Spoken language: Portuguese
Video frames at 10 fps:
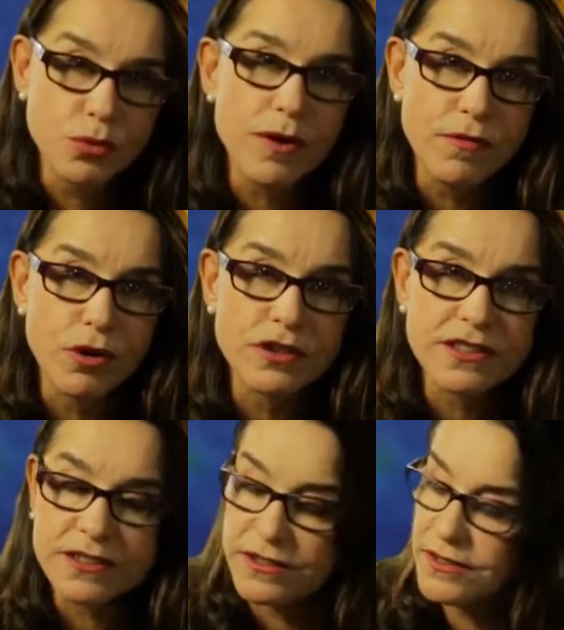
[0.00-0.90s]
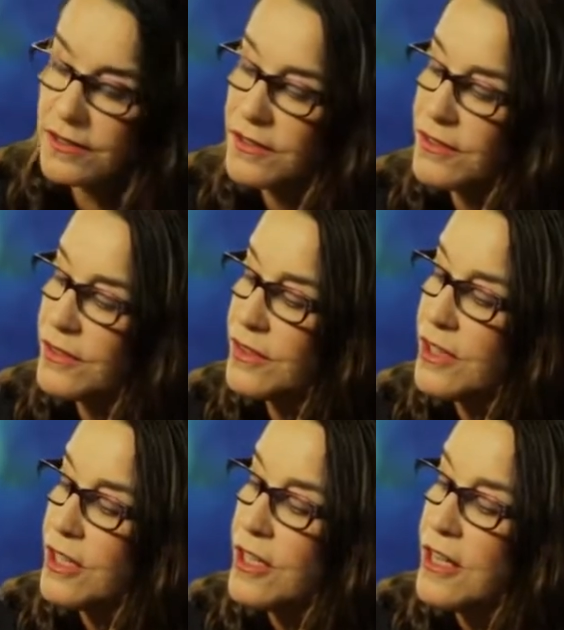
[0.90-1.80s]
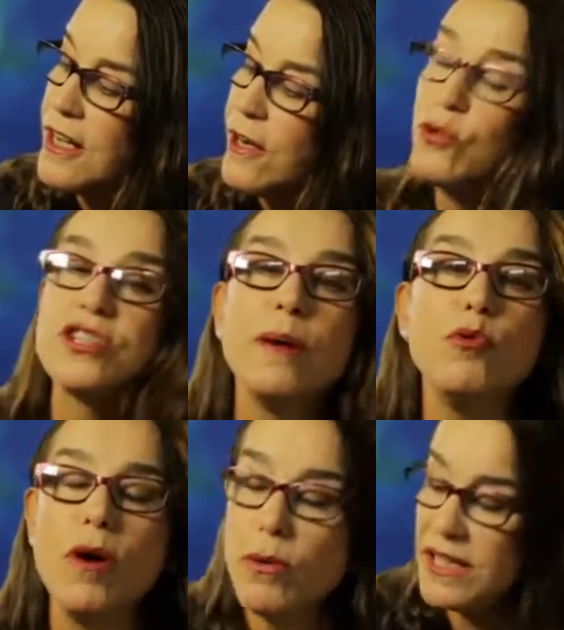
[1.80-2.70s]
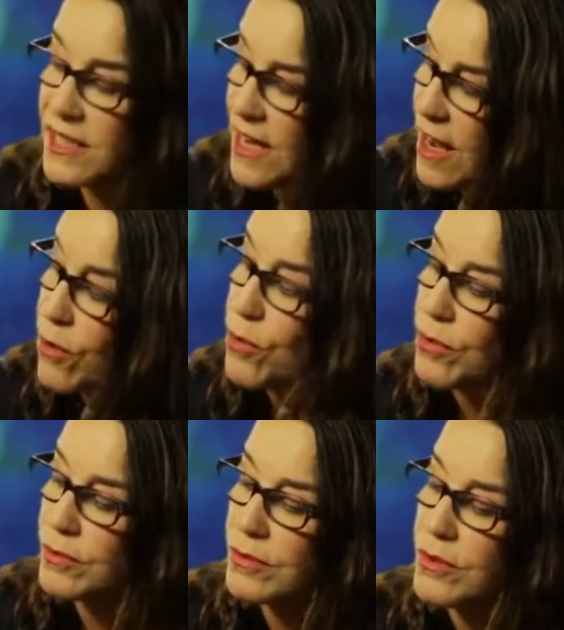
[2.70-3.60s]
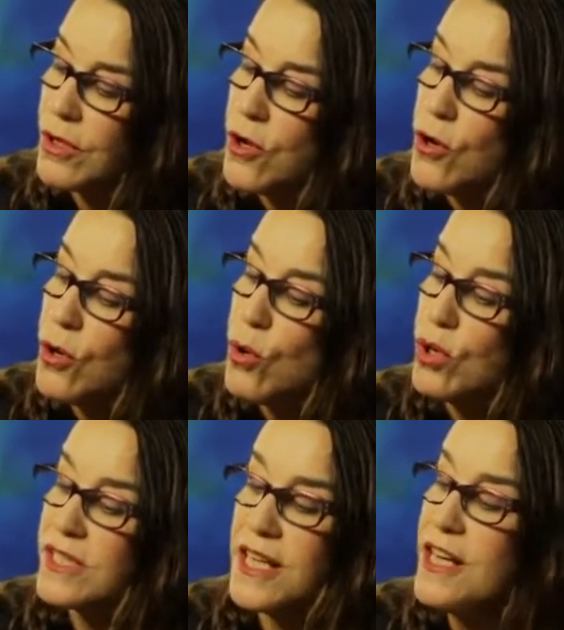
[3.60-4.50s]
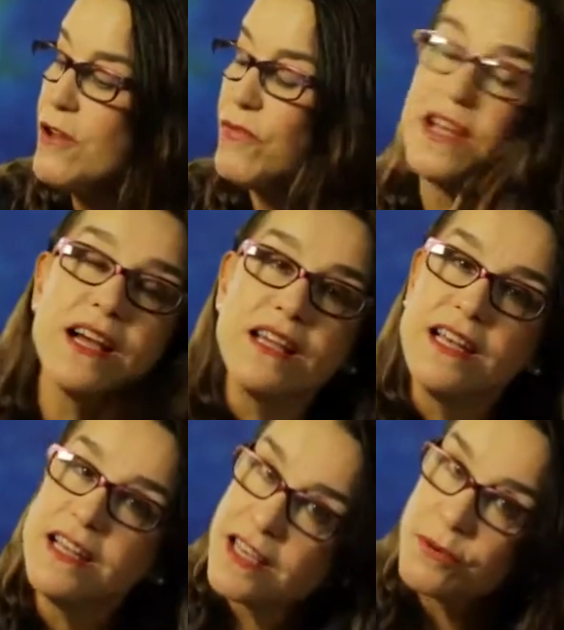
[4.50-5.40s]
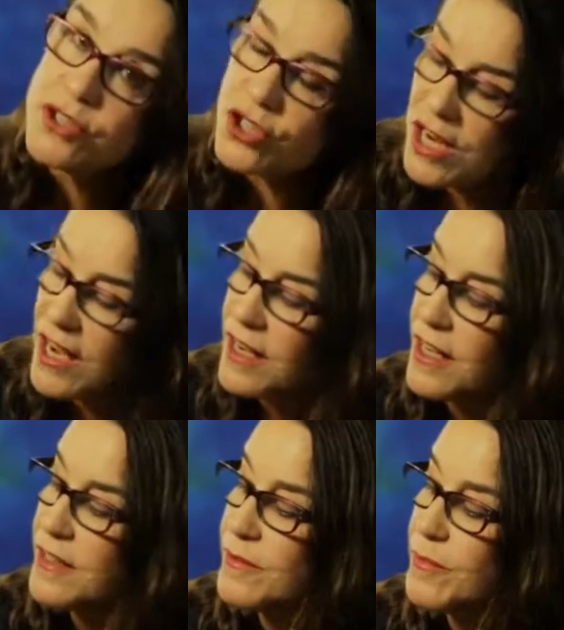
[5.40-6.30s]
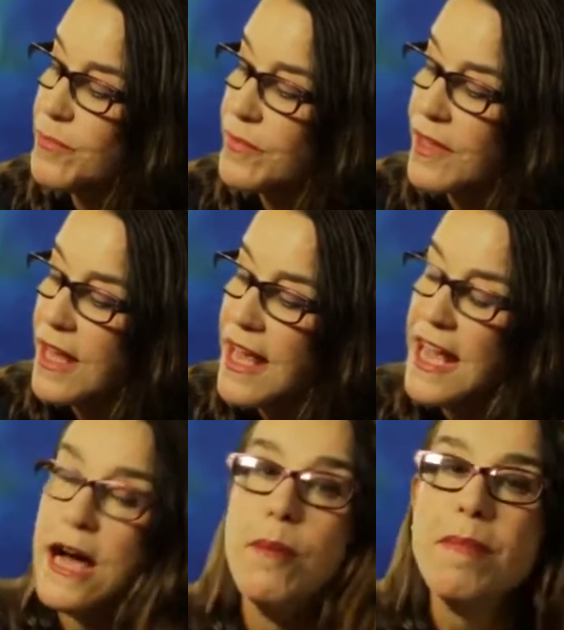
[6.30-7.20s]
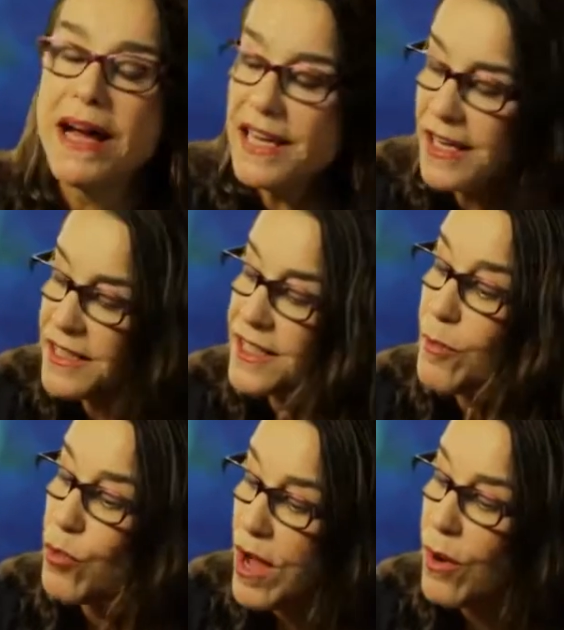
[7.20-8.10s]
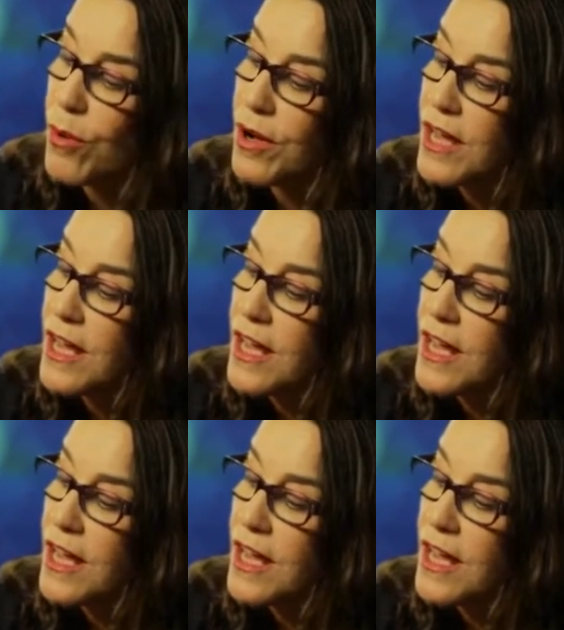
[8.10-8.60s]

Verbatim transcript: sua voz. O Samuel é cego, o que significa que ele não enxerga. Marina e Samuel